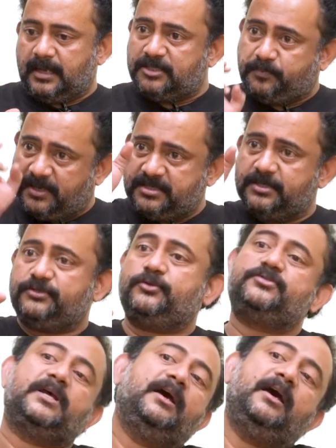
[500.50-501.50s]

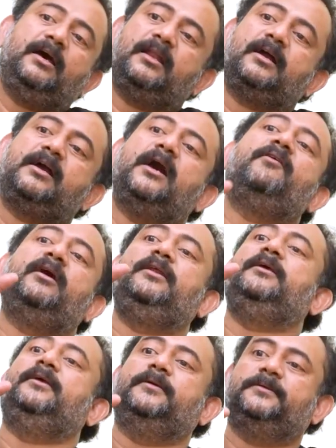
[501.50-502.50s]
ఎక్స్ప్రెషన్స్తో సహా నాకు
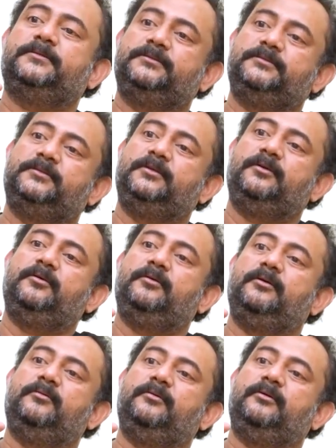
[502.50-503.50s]
కావాలి
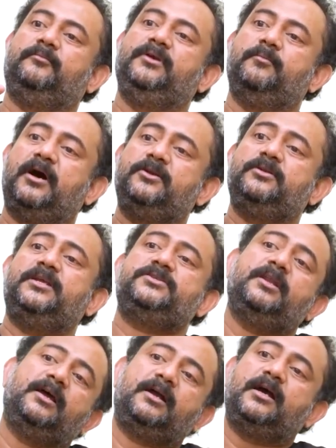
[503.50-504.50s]
మీ
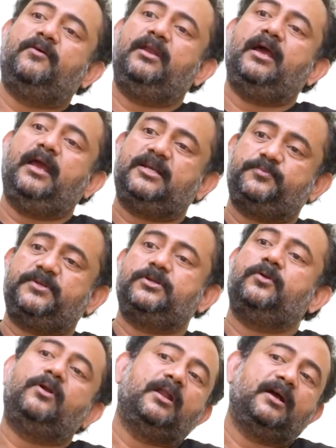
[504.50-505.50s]
మాడ్యులేషన్ నాకు కావాలి ఆ
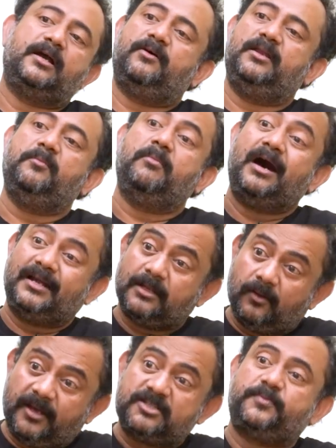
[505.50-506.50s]
ఎక్స్ప్రెషన్ కూడా నాకు కావాలి
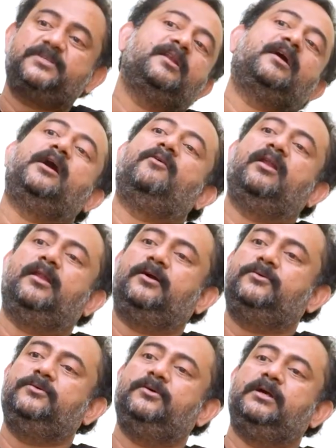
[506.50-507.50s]
మాటలో ఎక్స్ప్రెషన్ కావాలి
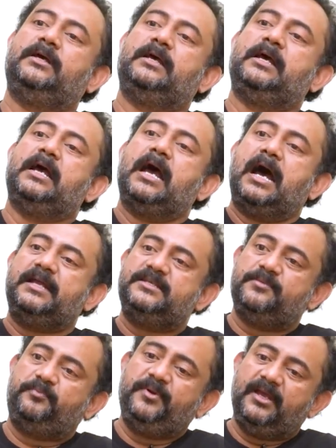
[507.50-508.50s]
నాకు అని
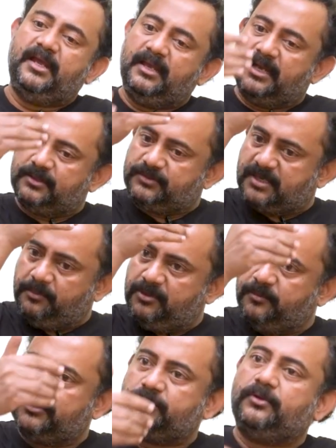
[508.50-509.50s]
చెప్పి నేను
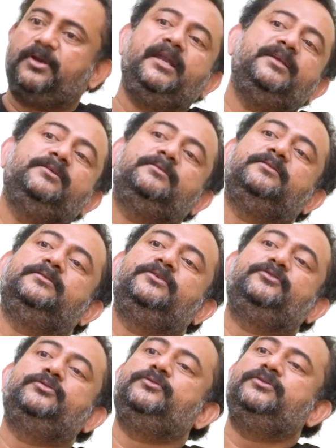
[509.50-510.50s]
స్క్రిప్ట్ మొత్తం రీడింగ్
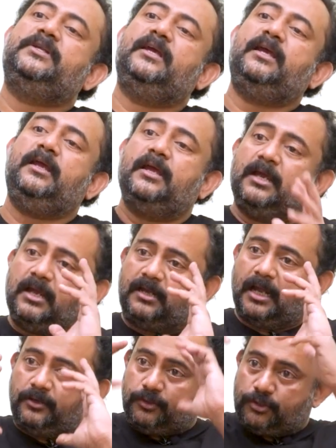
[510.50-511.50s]
ఇస్తూ ఉంటే
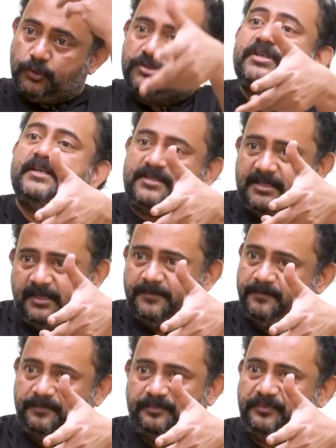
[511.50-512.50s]
నన్ను షూట్ చేసి
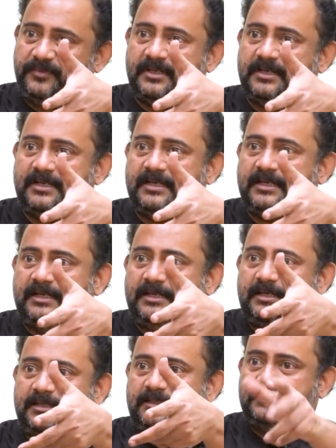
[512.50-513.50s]

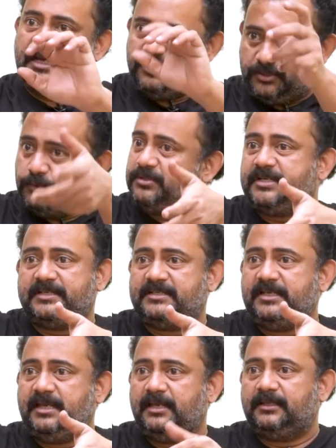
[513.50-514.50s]
దాన్ని షూట్
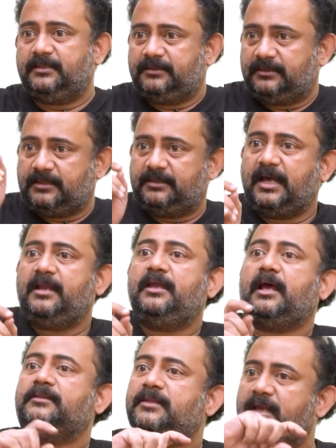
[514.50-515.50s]
చేసి దాన్ని
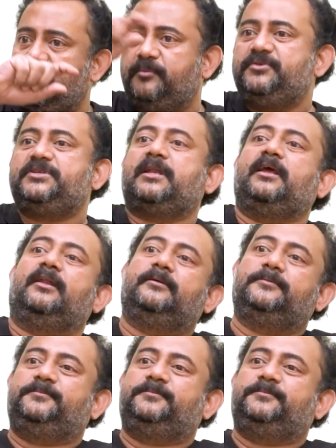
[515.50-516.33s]
అందరికీ పంపించారు ఆయన